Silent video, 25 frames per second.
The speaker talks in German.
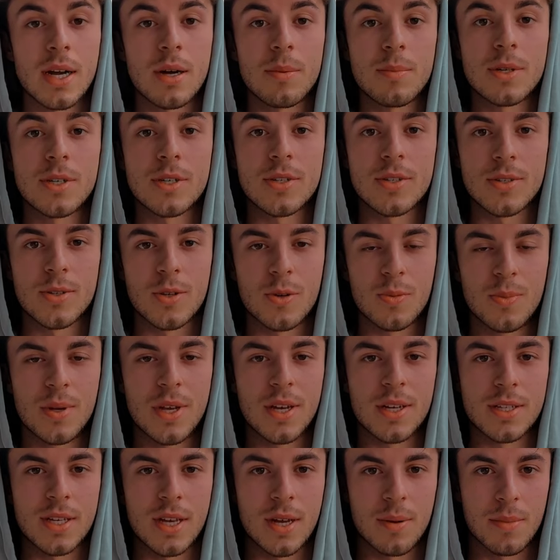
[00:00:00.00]
Name ist
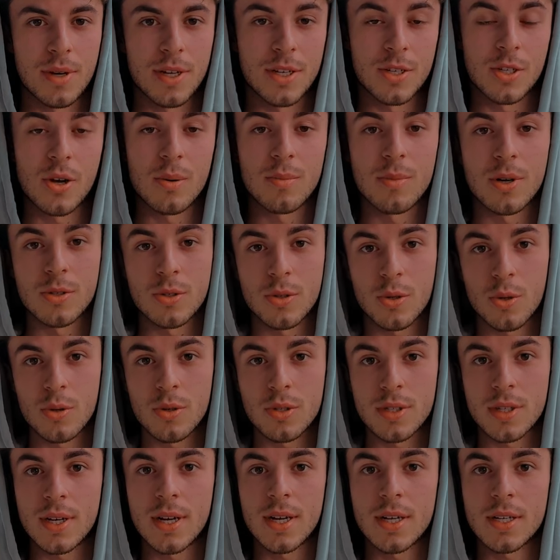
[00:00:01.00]
Tobias Hemmel, ich komme aus
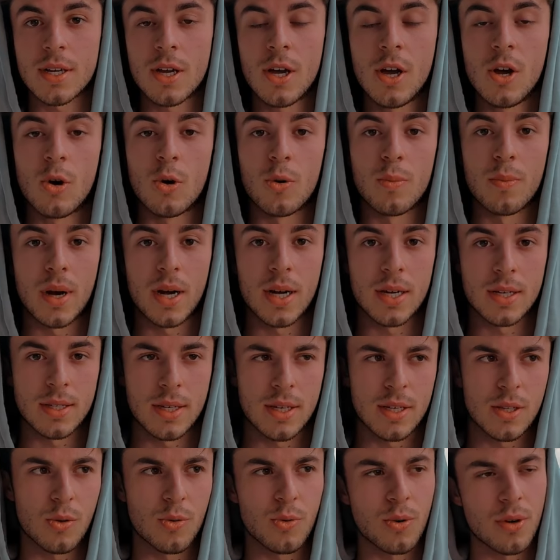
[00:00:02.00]
Österreich und mache
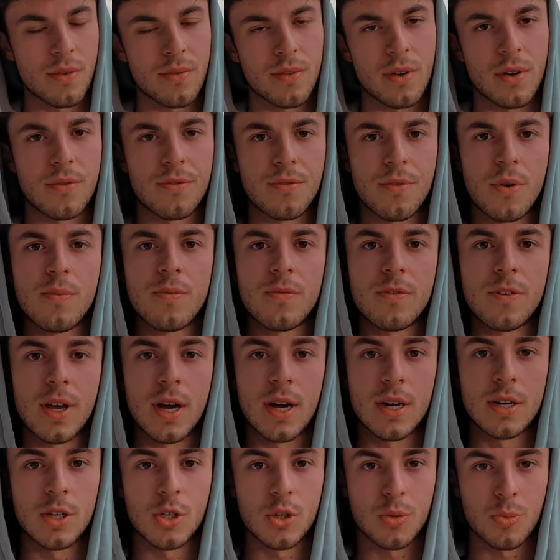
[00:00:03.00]
seit ungefähr fünf
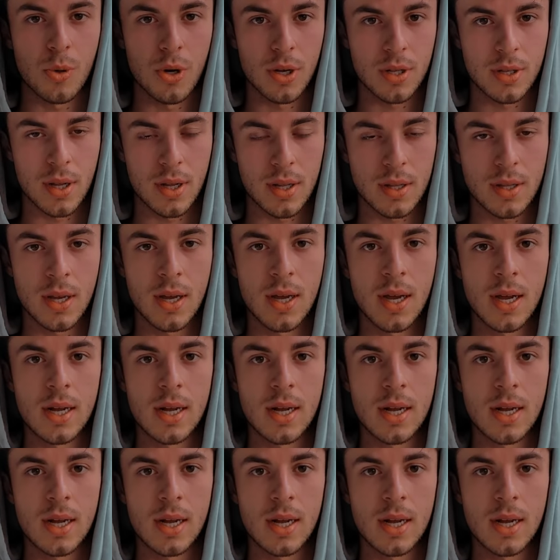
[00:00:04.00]
Jahren die Sportart